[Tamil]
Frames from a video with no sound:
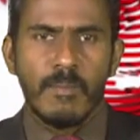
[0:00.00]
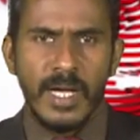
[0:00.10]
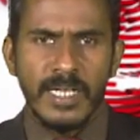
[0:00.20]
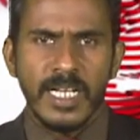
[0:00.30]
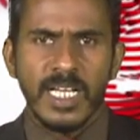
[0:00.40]

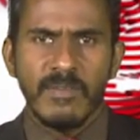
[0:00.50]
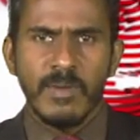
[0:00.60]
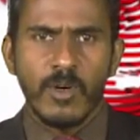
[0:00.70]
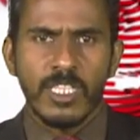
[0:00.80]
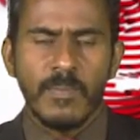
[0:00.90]
மீட்டர் கருவி
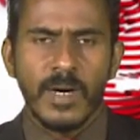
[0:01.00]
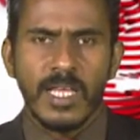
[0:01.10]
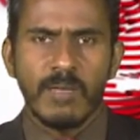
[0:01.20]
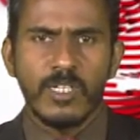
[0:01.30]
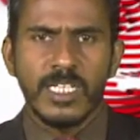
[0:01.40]

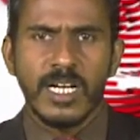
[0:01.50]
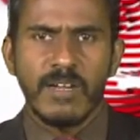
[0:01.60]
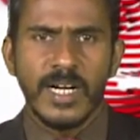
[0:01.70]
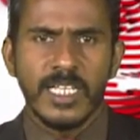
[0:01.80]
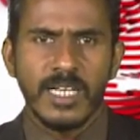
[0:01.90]
பொருத்தப்படாத முச்சக்கர
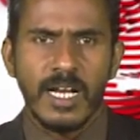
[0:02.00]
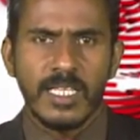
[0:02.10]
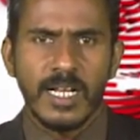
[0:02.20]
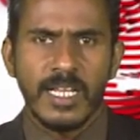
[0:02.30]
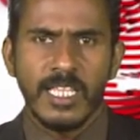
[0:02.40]
வண்டி
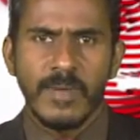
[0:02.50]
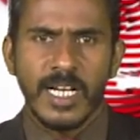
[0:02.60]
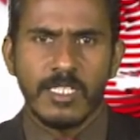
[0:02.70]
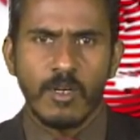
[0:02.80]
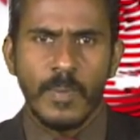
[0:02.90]
சாரதிகளை
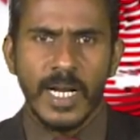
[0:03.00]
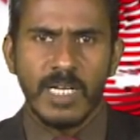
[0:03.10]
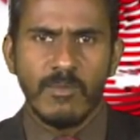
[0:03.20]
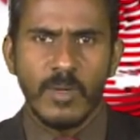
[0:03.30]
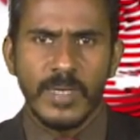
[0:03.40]
நீதிமன்றத்தில்
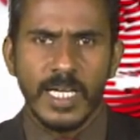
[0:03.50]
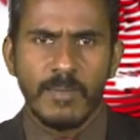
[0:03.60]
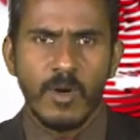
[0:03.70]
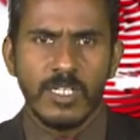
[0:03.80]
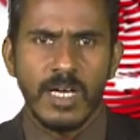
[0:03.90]
ஒப்படைக்கும் உரிமையை
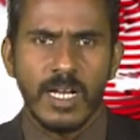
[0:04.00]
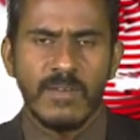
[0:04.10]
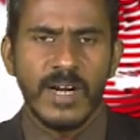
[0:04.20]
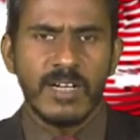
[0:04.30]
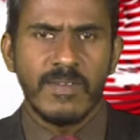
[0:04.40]

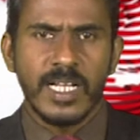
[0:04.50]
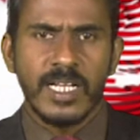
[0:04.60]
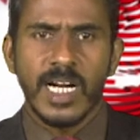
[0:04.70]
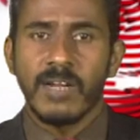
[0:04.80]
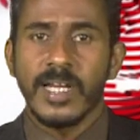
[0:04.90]
போலீசாருக்கு வழங்குவதற்கு
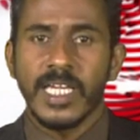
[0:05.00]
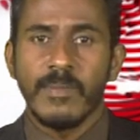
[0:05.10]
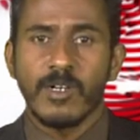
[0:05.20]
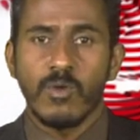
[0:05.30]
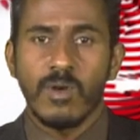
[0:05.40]
நடவடிக்கை
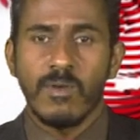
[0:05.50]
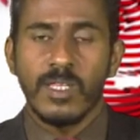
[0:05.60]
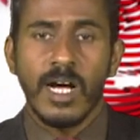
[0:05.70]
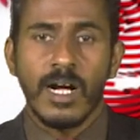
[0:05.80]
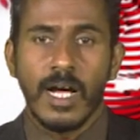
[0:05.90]
மேற்கொள்ள
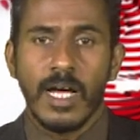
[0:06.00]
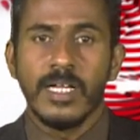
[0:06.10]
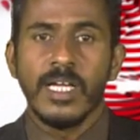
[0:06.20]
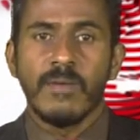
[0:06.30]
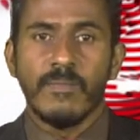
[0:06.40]
உள்ளதாக
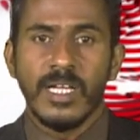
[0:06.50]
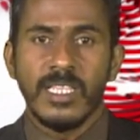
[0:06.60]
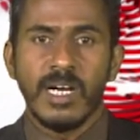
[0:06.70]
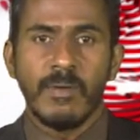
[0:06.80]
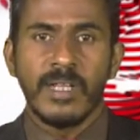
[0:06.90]

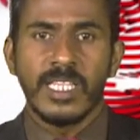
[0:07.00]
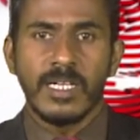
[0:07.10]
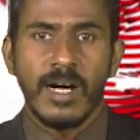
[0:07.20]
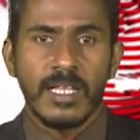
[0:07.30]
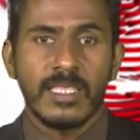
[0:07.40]
வீதி
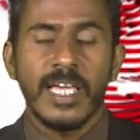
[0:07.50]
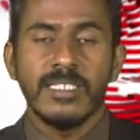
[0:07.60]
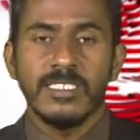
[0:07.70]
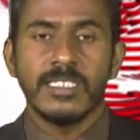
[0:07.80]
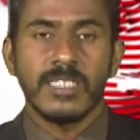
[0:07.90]
அபிவிருத்திக்கான
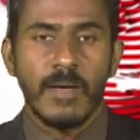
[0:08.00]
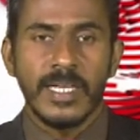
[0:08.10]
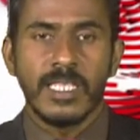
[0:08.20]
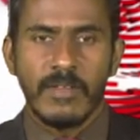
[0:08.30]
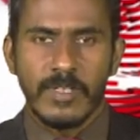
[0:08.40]
தேசிய
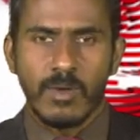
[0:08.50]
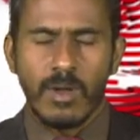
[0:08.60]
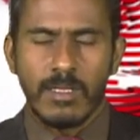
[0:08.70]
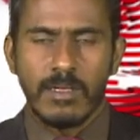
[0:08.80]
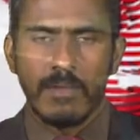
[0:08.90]
சபை
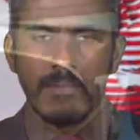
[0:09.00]
தெரிவித்துள்ளது